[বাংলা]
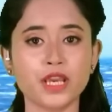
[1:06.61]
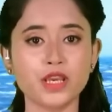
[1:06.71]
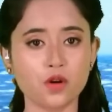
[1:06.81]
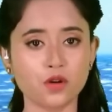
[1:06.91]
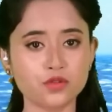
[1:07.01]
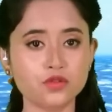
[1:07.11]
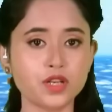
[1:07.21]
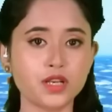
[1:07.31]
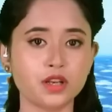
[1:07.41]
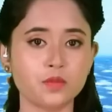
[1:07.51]
এই
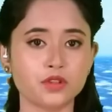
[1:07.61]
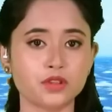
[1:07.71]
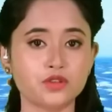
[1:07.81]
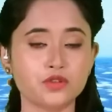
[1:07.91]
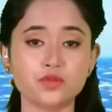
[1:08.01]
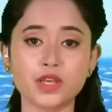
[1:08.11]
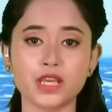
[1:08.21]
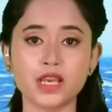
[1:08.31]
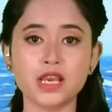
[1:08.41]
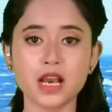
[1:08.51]
অঞ্চলের নিরাপত্তার ঝুঁকি